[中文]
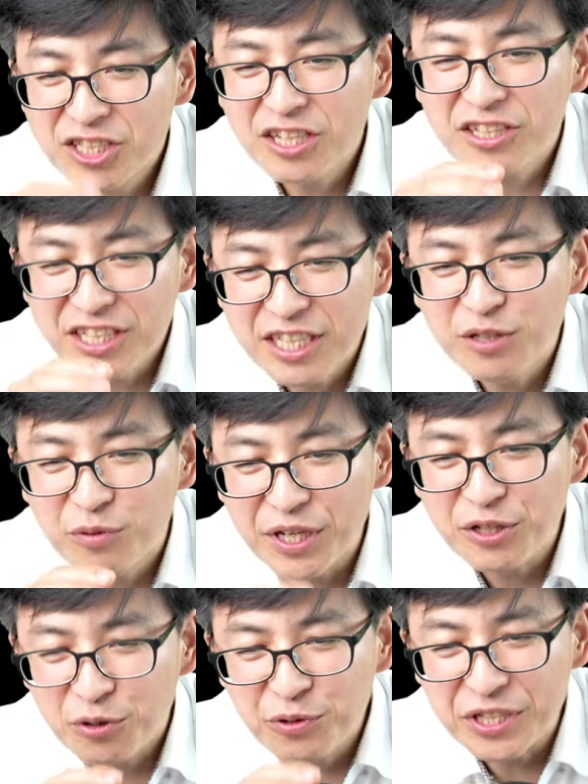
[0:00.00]
正因
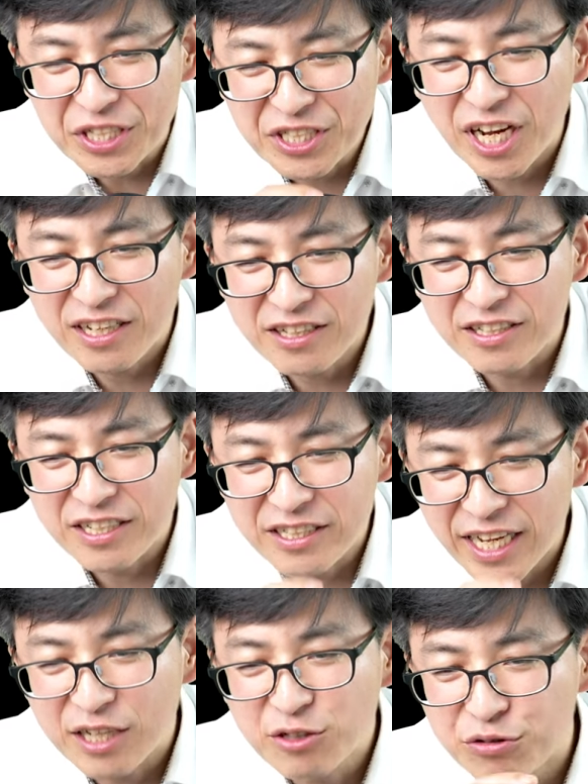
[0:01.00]
为有你这样的人，
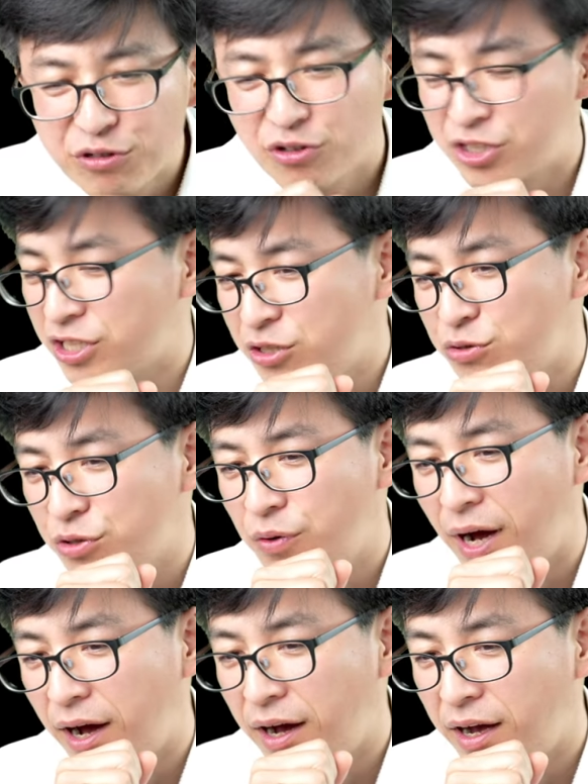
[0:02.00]
才需要哲学
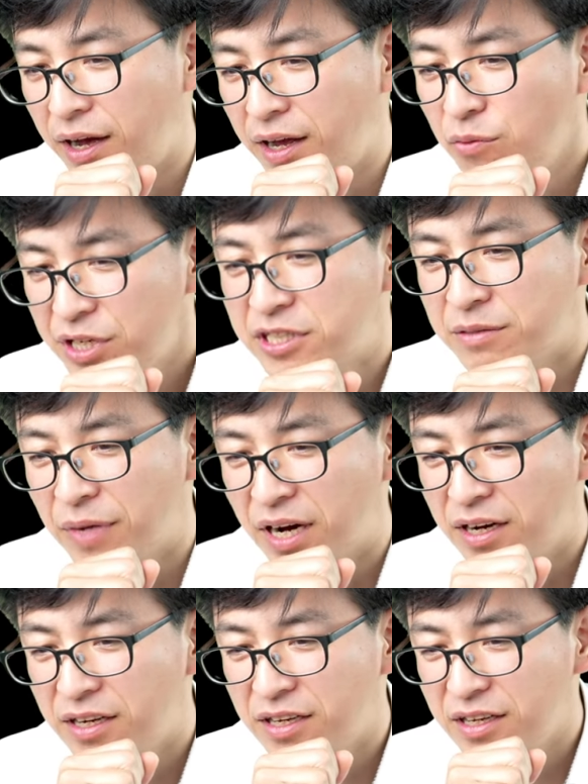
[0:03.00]
化。为什么？
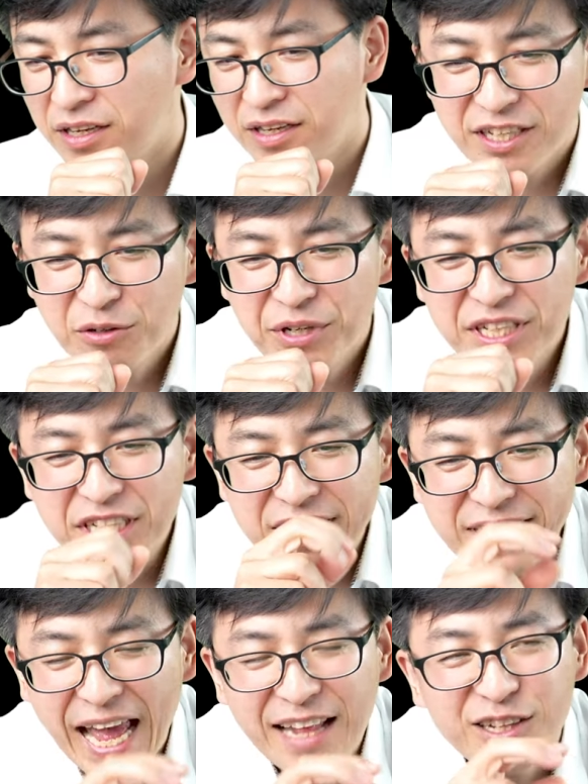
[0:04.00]
因为你
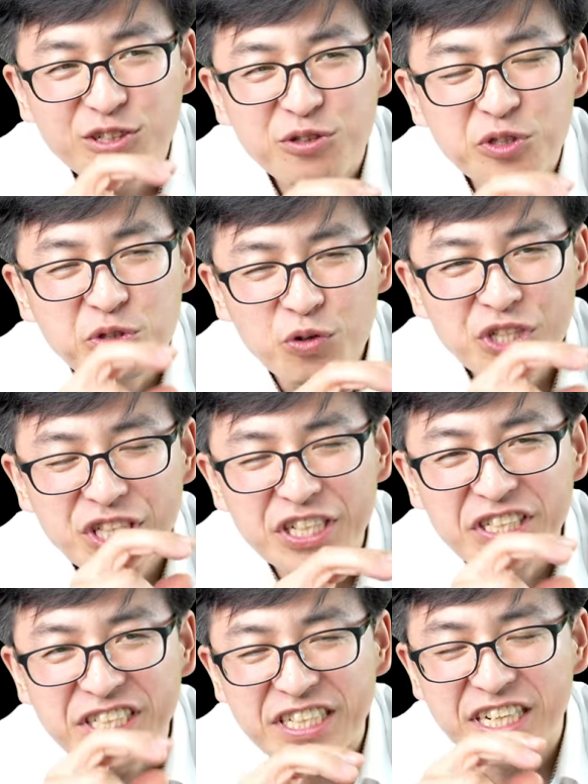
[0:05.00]
单从
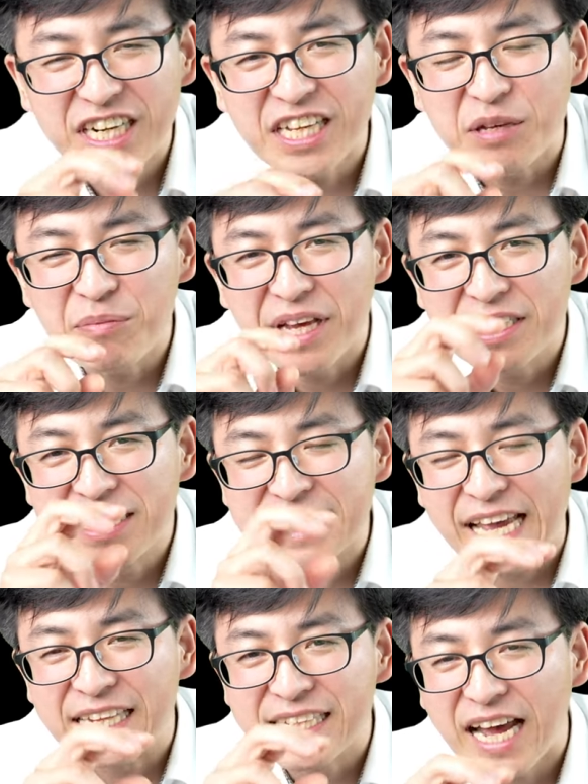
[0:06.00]
圣经里面
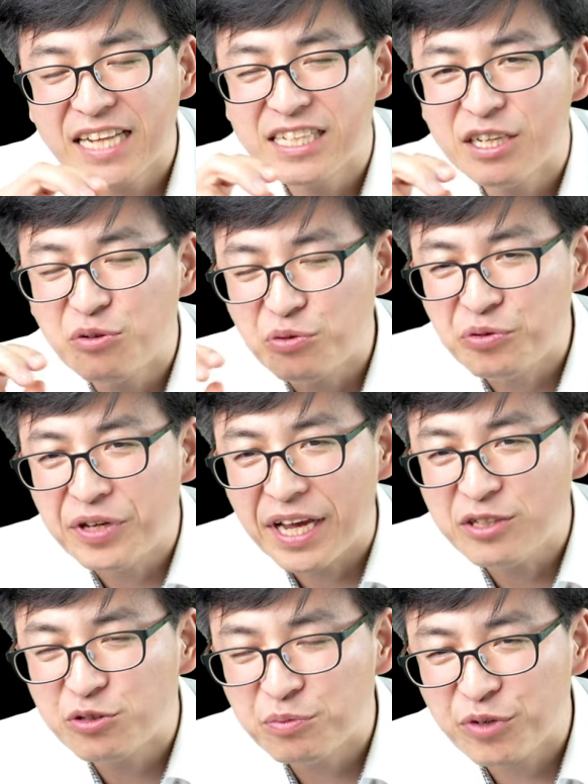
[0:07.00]
简单的语
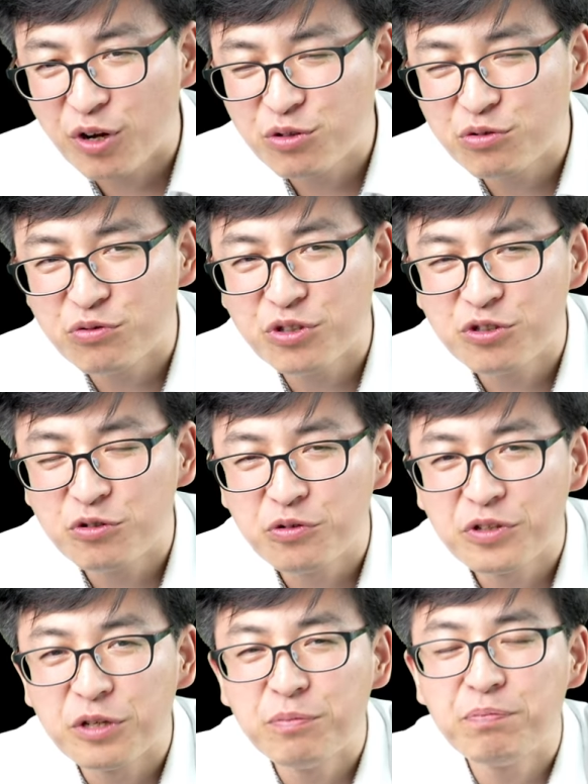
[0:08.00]
言去描述的时候，
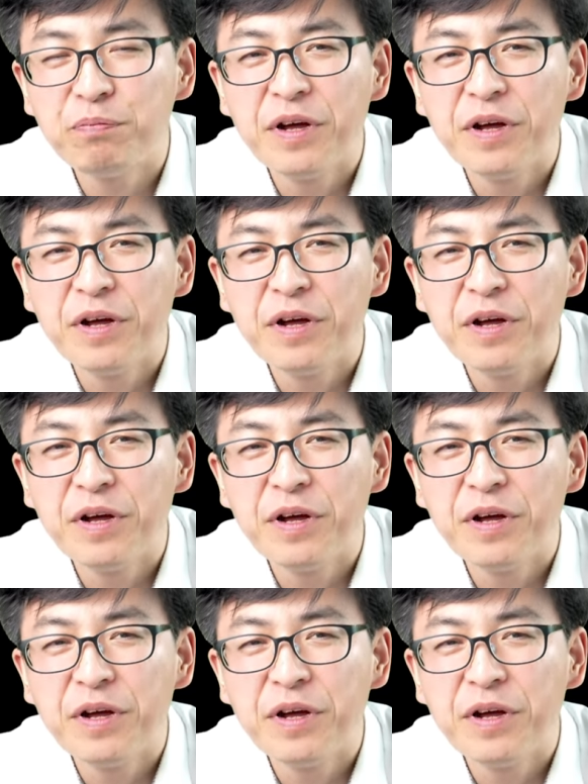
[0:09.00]
你